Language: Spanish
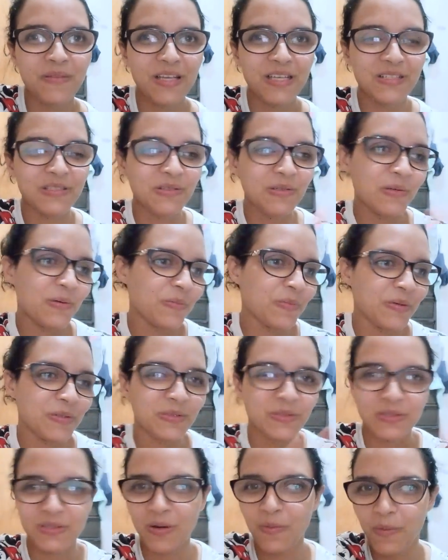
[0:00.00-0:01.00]
Eso,
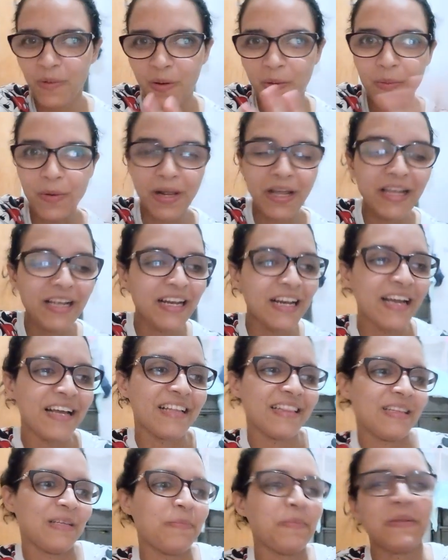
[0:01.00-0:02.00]
pues yo se lo pongo por ahí y la
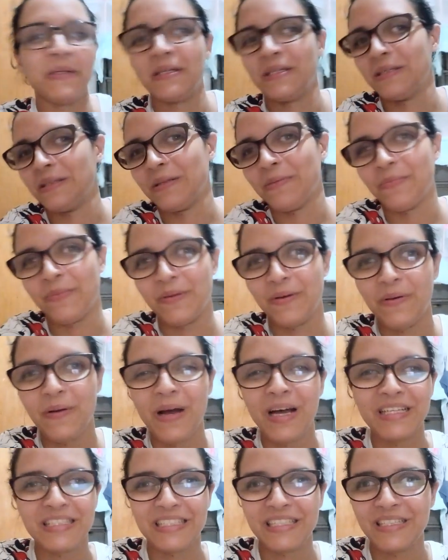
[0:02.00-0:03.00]
gente pues después lo
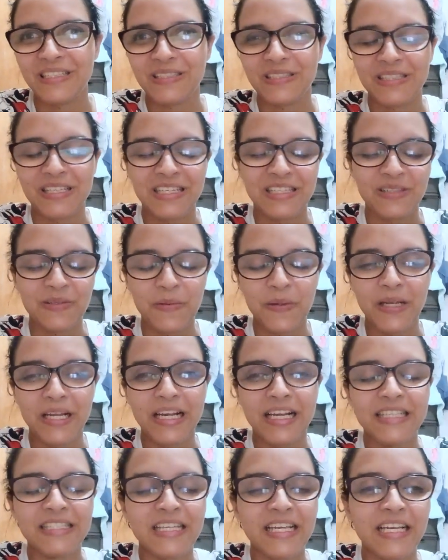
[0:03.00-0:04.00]
hacen en, su
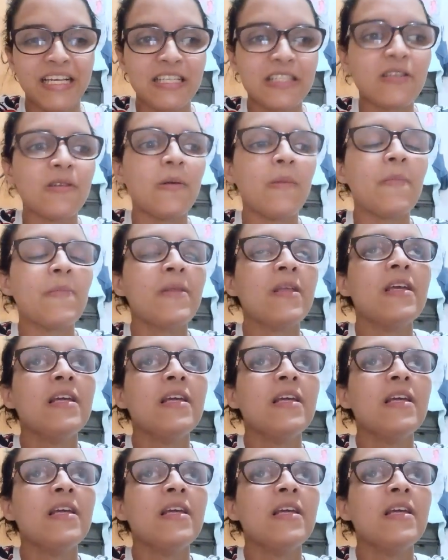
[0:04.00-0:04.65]
iglesia y qué sé yo.